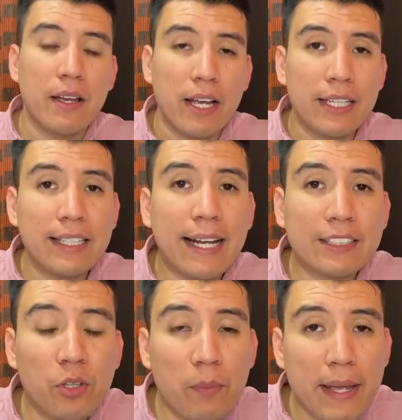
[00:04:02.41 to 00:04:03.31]
En el
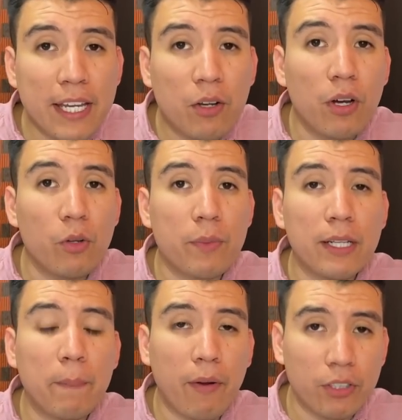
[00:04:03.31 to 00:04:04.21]
caso de México, el
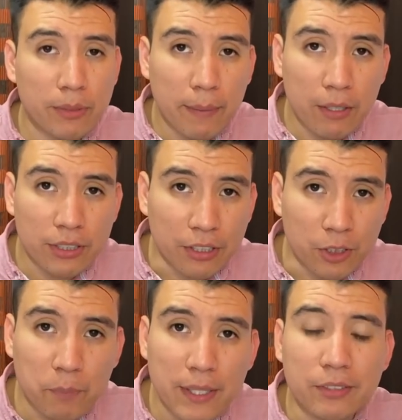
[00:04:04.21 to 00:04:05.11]
umbral de pago es de
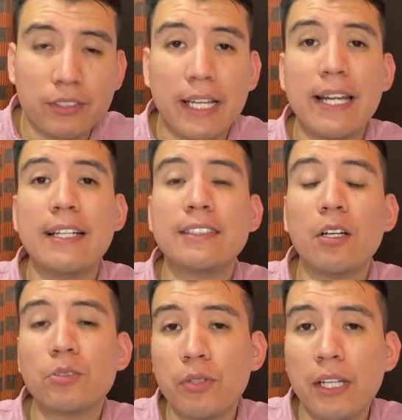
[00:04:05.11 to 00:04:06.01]
1.200 pesos, en
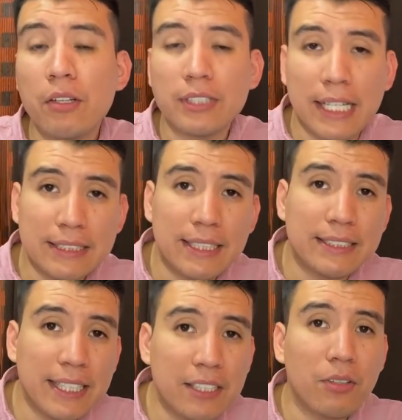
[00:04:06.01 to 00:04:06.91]
Estados Unidos es de
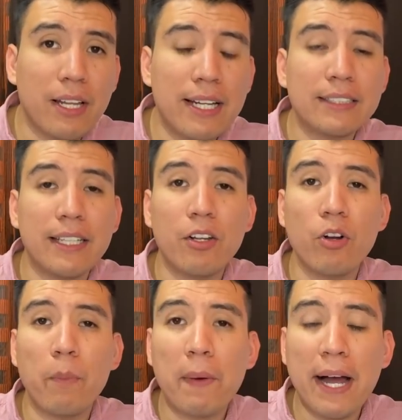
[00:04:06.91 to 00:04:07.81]
100 dólares y en
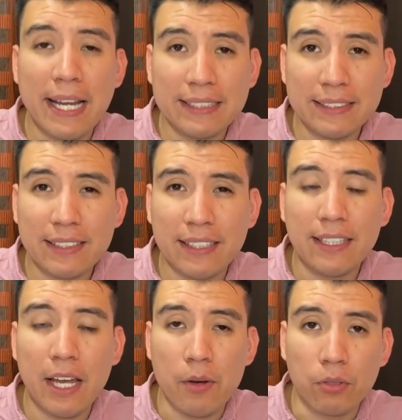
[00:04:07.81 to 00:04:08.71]
Europa es de
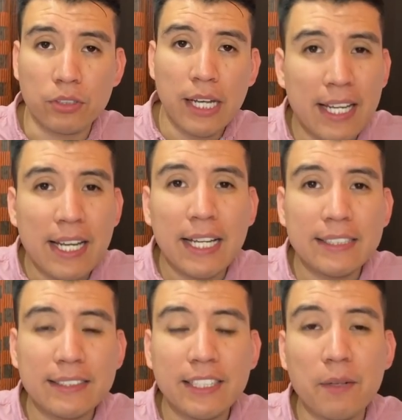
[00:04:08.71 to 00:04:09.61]
70 euros.
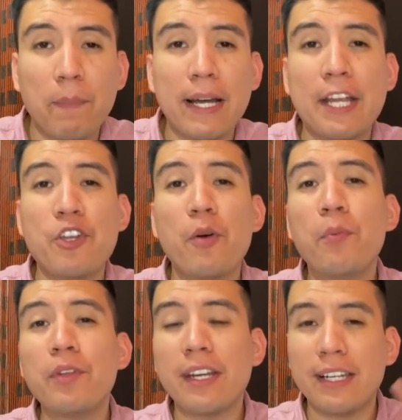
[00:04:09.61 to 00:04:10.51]
Es decir, para yo
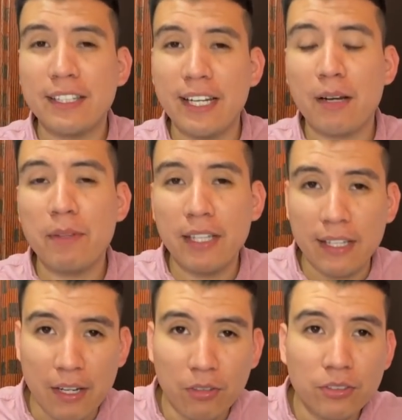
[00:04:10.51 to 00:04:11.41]
poder retirar mi
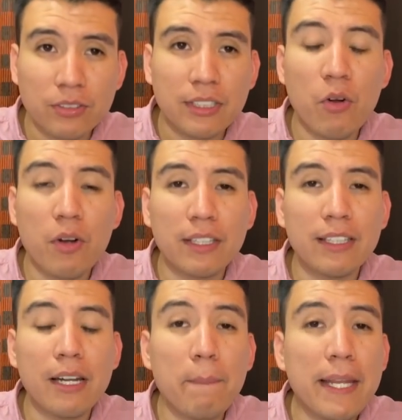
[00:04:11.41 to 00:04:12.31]
dinero, tengo que
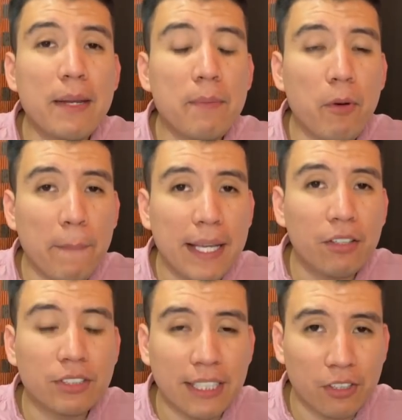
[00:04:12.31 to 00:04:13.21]
tener mínimo
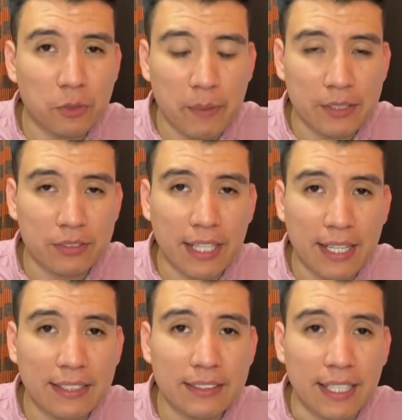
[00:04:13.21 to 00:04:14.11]
1.200 pesos de
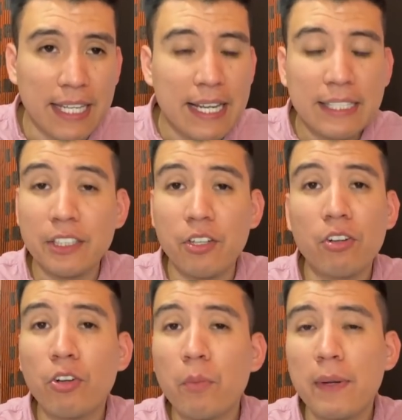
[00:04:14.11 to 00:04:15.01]
ganancia. Si yo
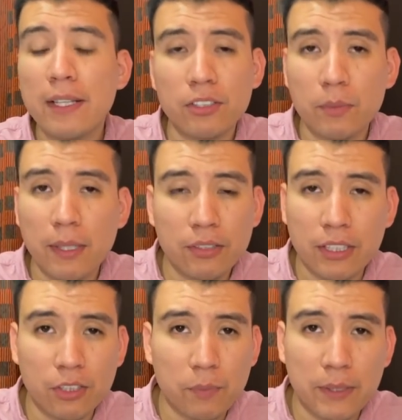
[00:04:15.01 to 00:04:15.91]
no completo esos
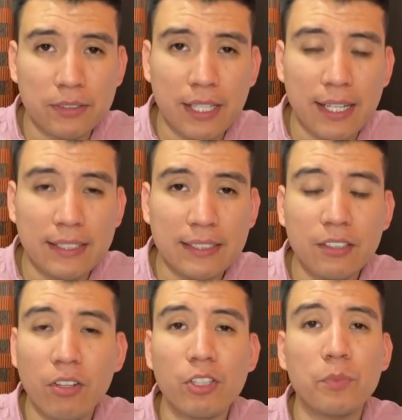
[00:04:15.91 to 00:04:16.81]
1.200 pesos de
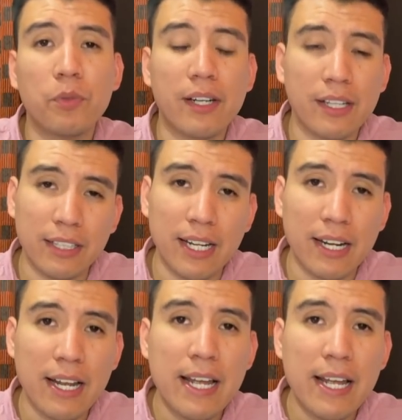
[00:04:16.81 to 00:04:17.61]
ganancia, no los puedes retirar.